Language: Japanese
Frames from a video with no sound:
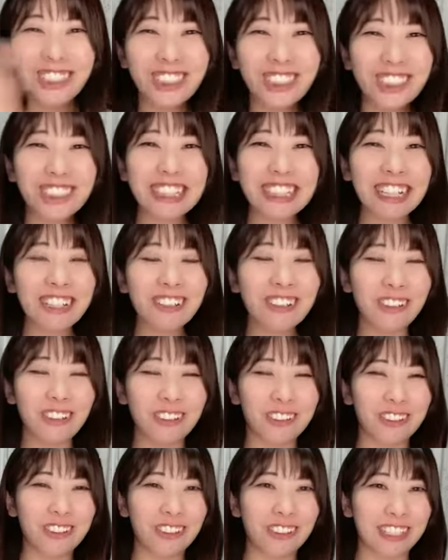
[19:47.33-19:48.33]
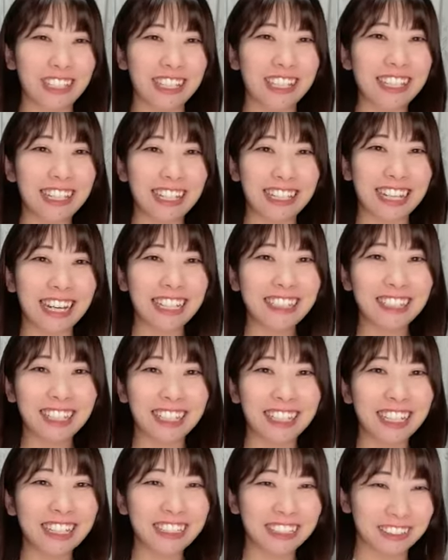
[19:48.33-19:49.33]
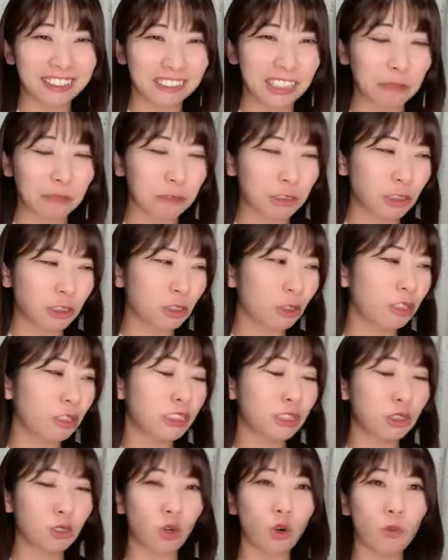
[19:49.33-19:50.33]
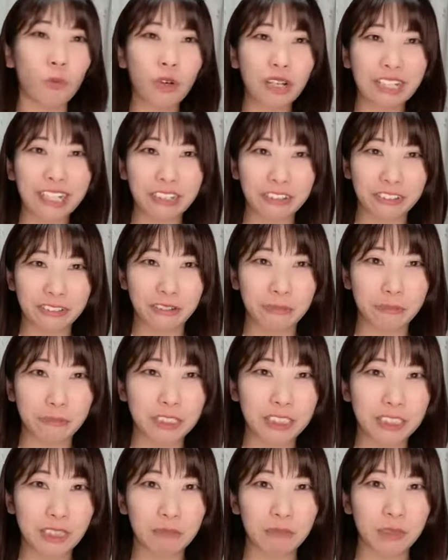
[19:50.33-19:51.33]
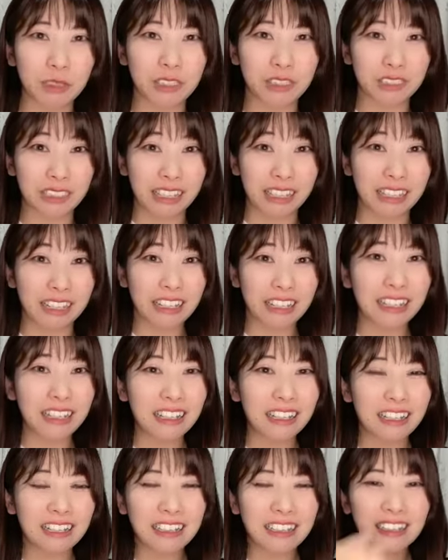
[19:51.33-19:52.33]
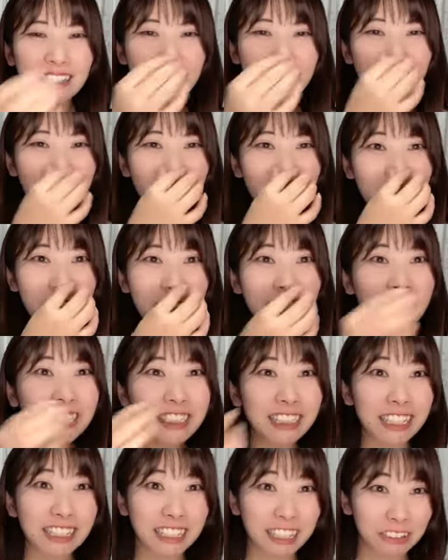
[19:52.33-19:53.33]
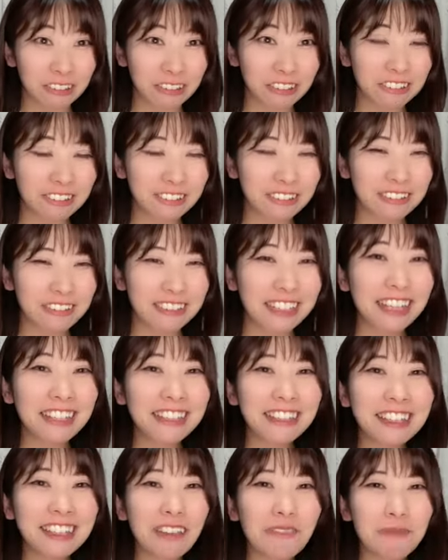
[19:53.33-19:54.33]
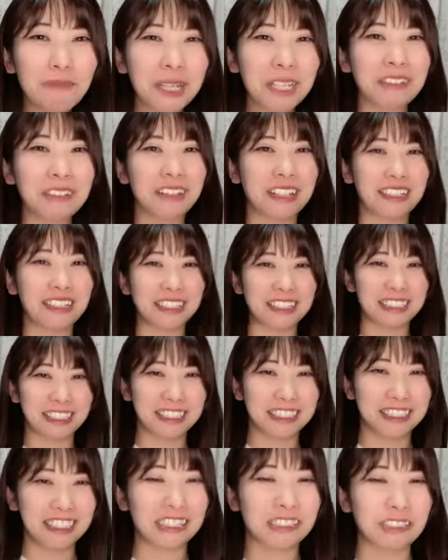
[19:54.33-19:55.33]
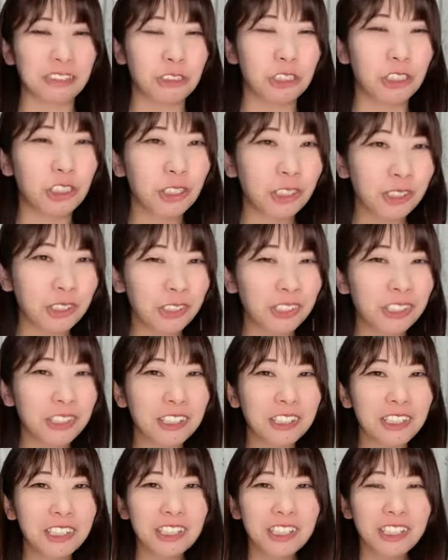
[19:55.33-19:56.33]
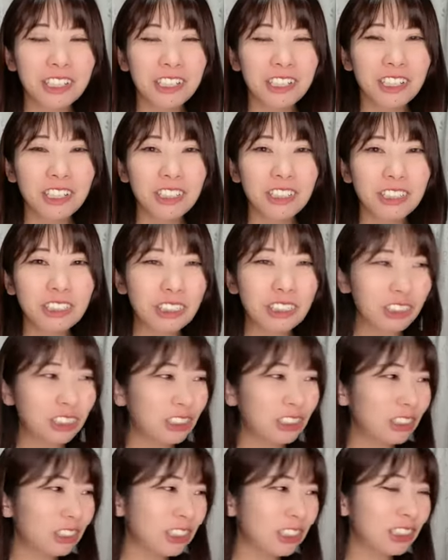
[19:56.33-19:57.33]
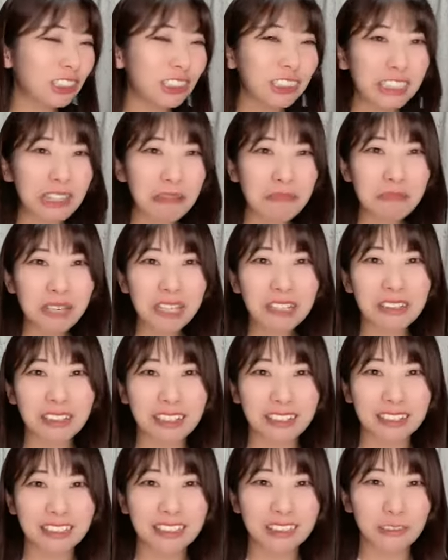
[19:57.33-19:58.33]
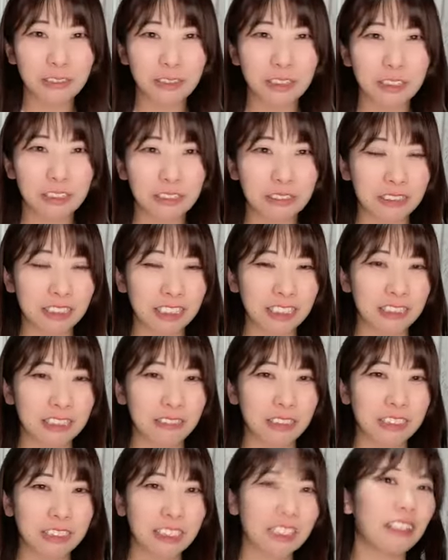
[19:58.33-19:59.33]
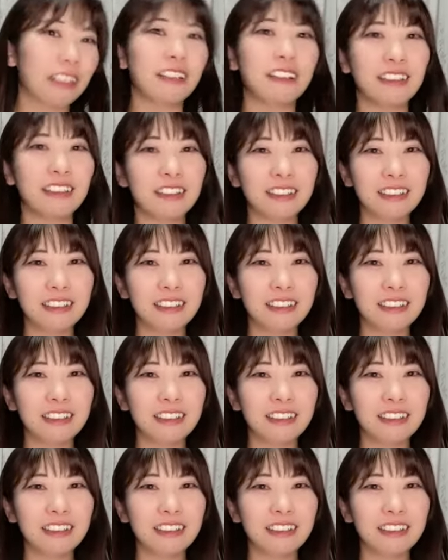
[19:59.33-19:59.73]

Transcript: 中学校の時以来会ってないんだよ多分そいつと思われる人物に中学生だよ何年前の話してるの十十数年前の話をしてる私はさ